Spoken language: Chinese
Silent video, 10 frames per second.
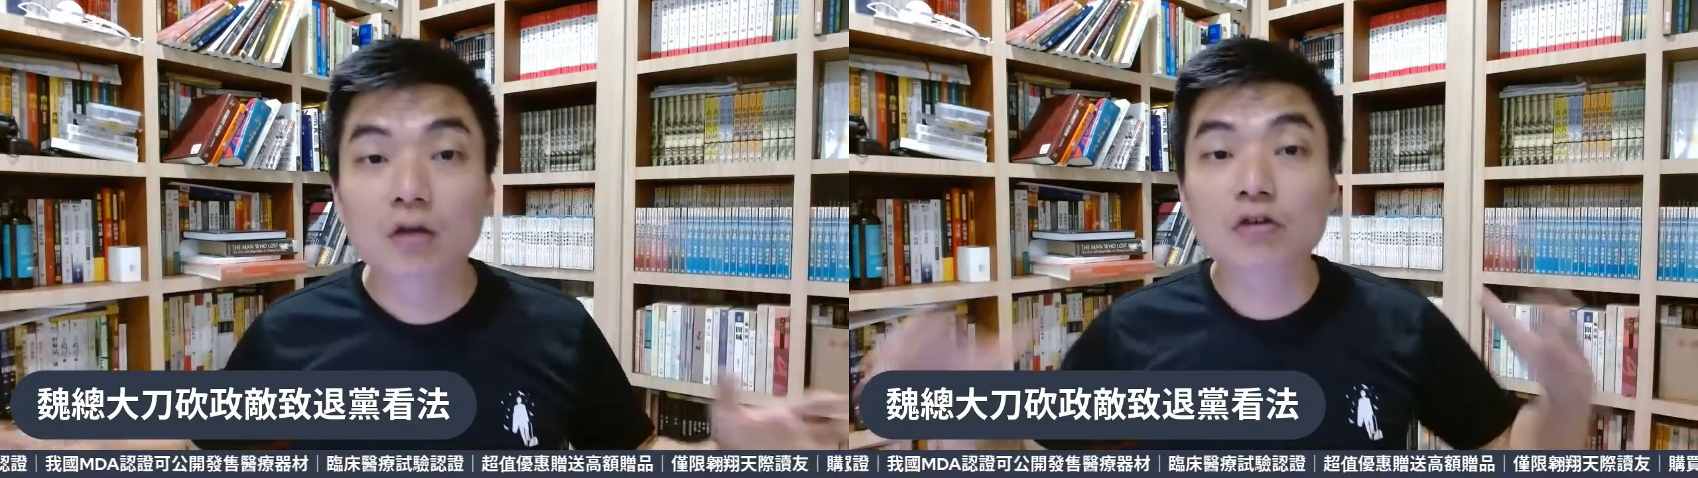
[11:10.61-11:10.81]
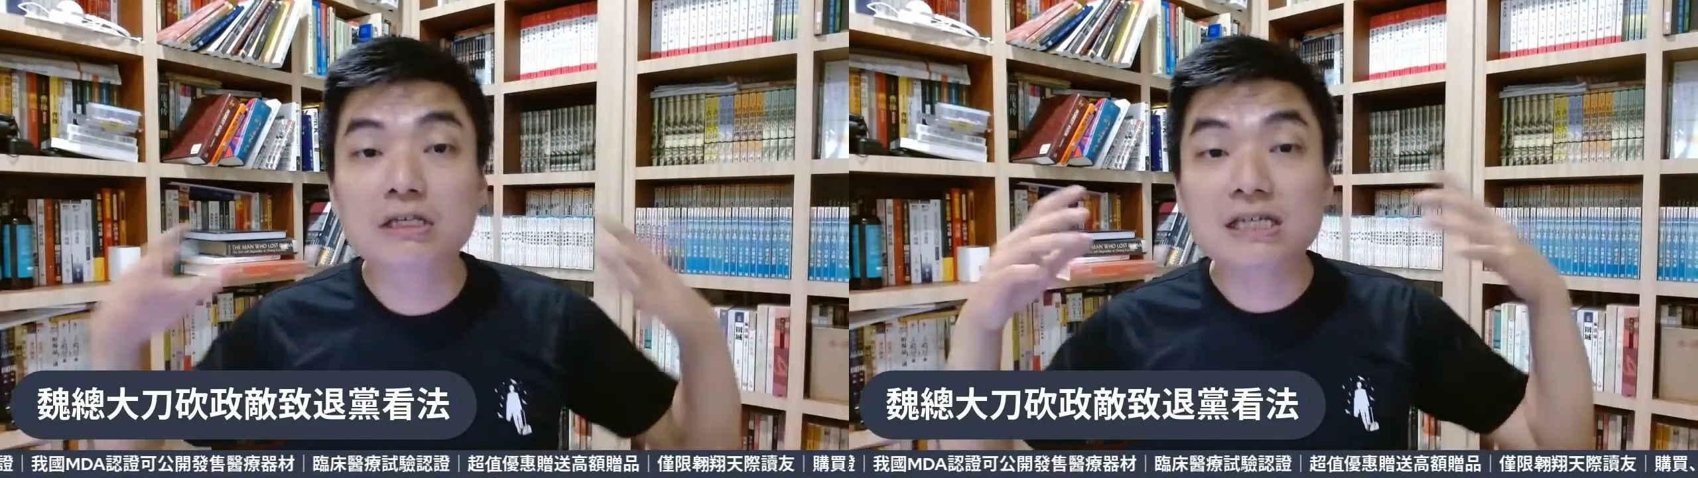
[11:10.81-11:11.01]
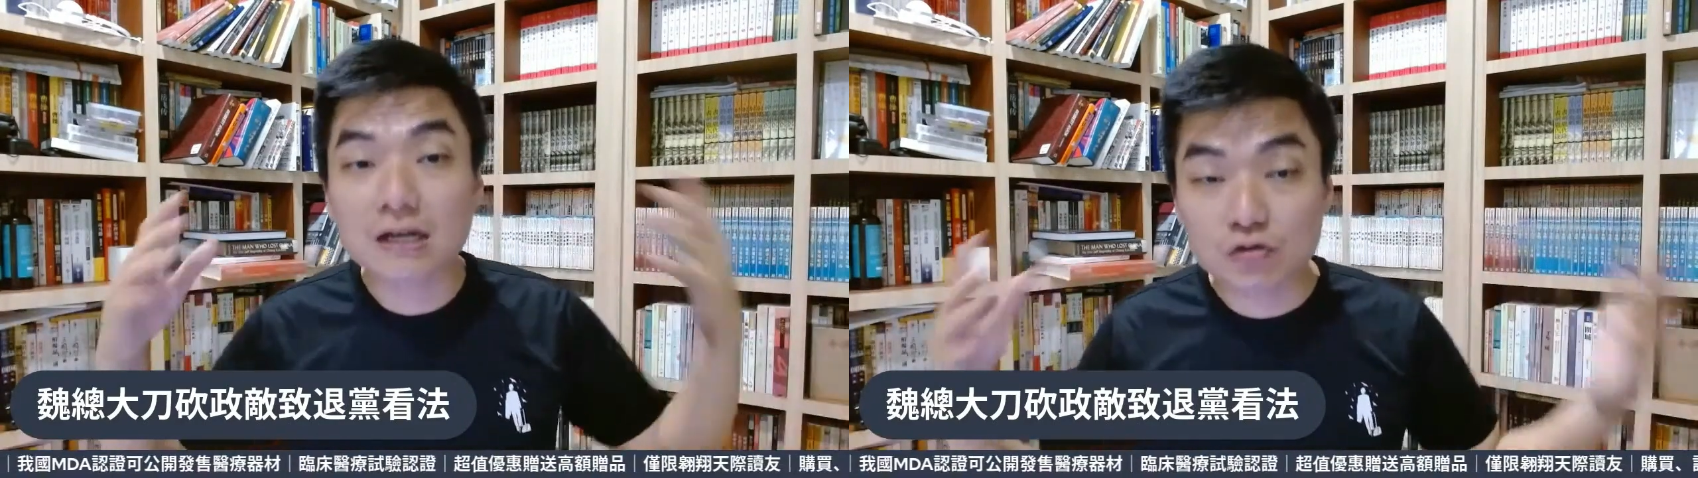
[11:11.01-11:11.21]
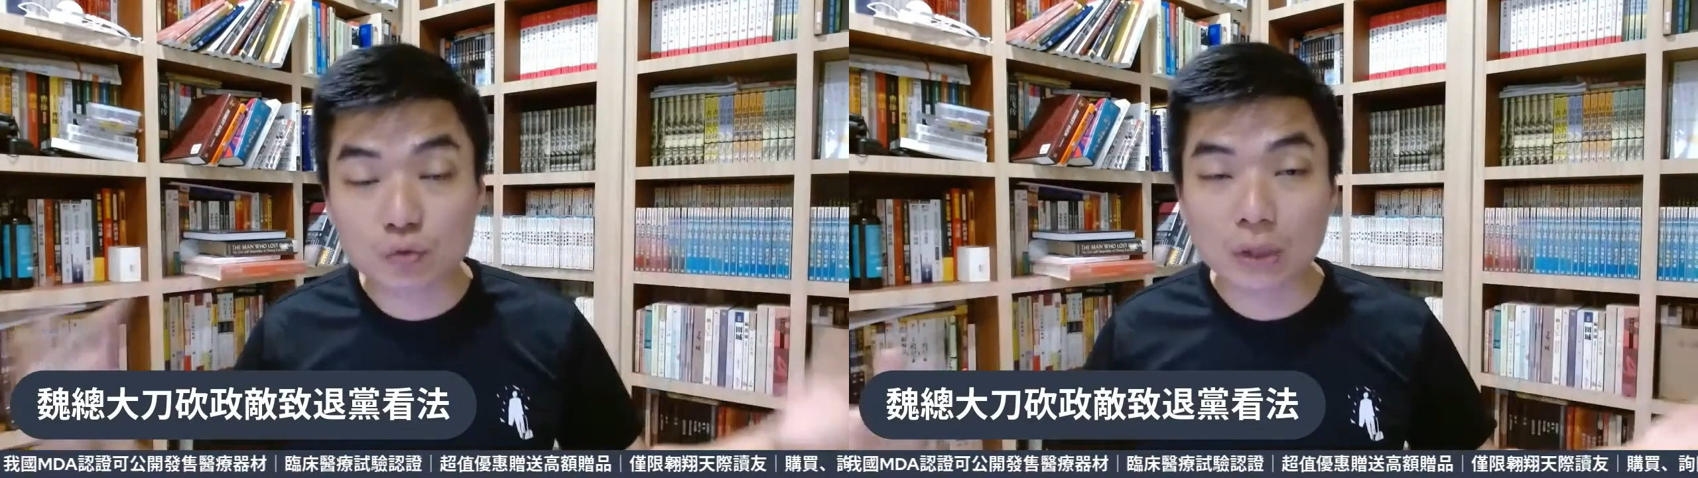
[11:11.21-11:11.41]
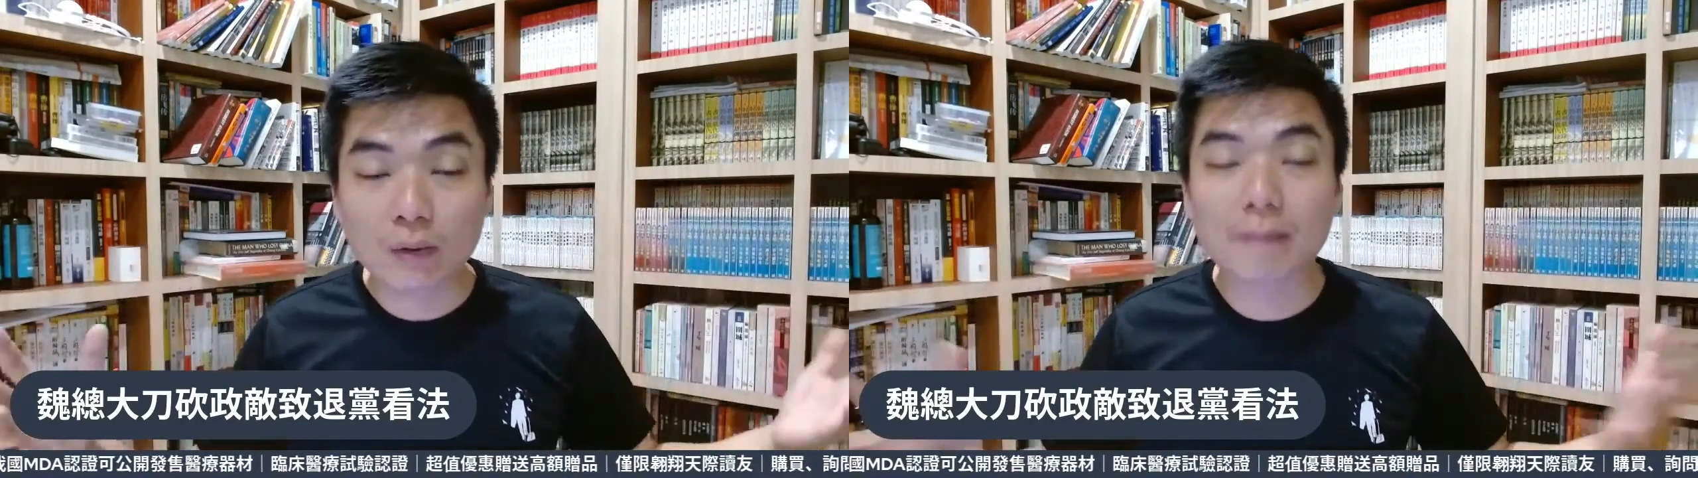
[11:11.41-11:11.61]
所以既然
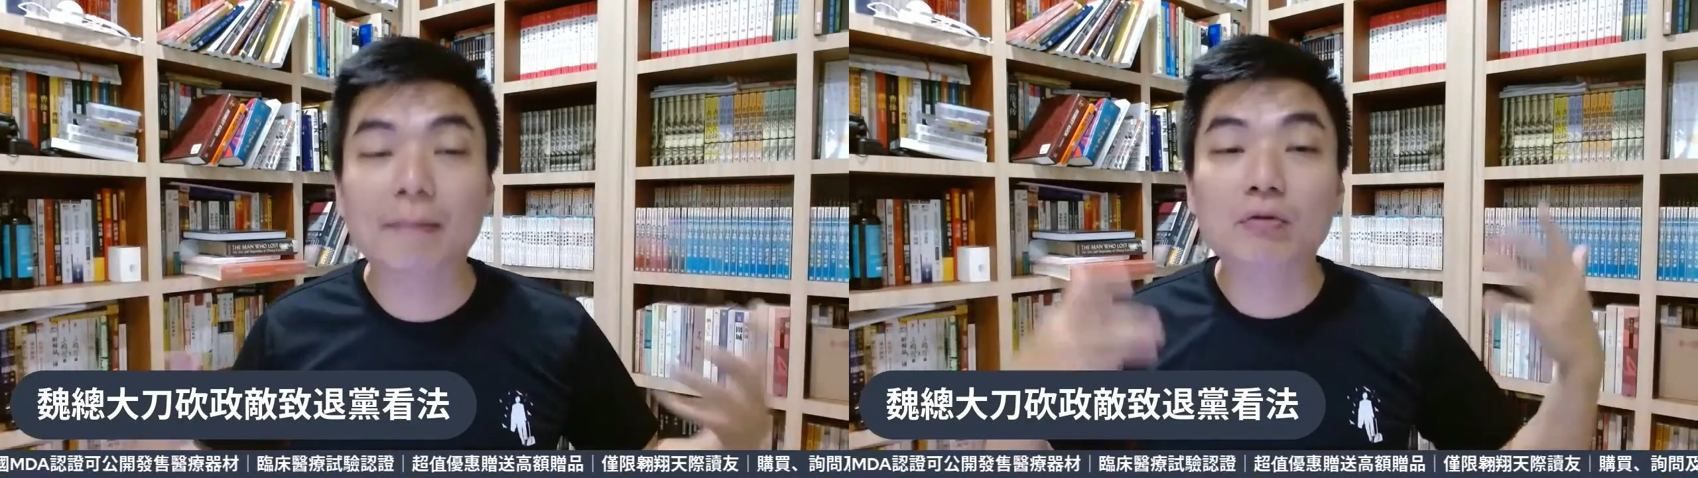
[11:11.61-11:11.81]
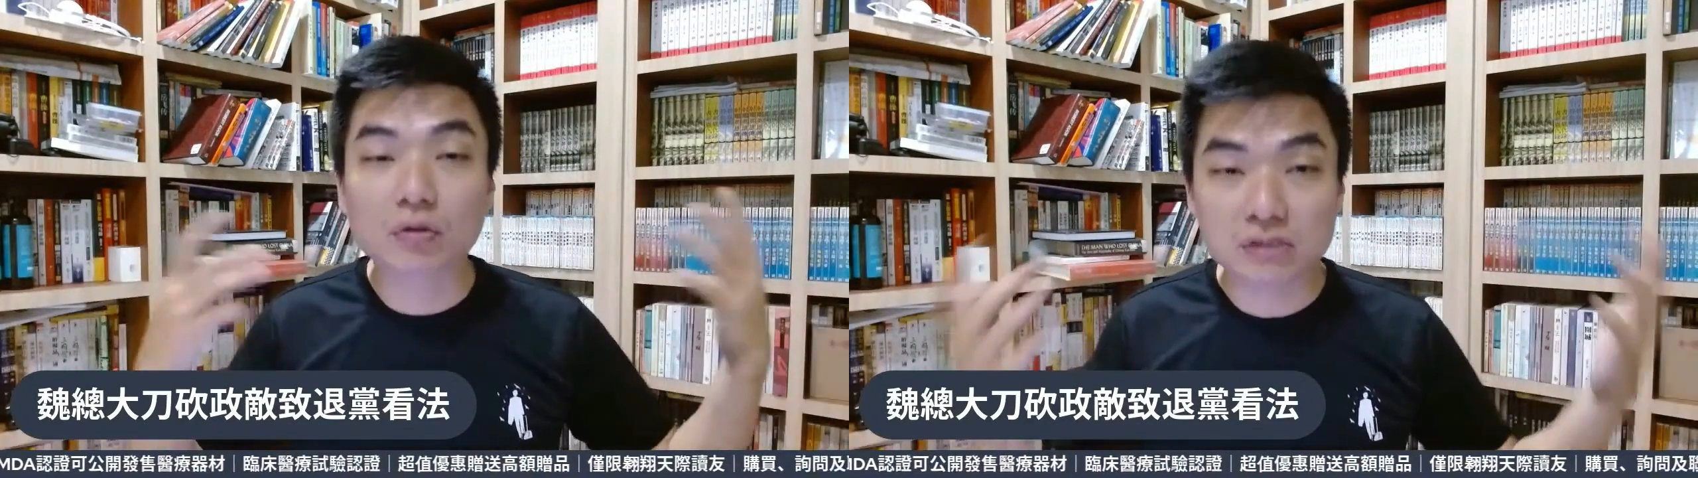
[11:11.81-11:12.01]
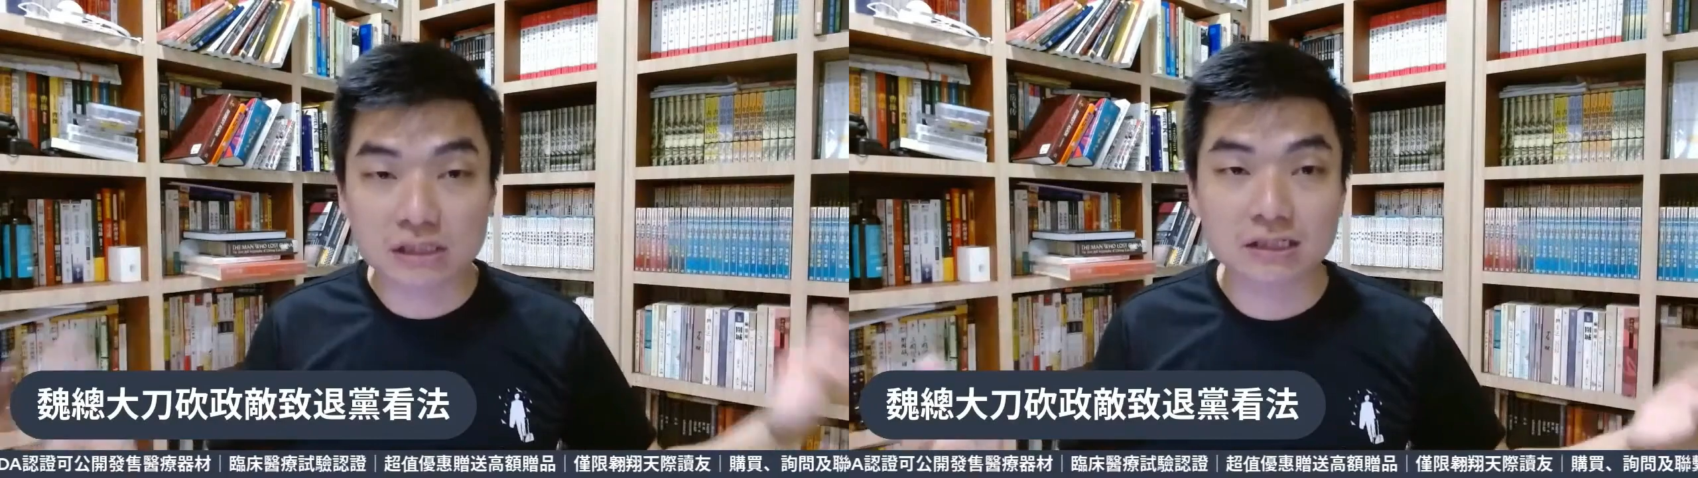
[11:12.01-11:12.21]
输到完，没有东西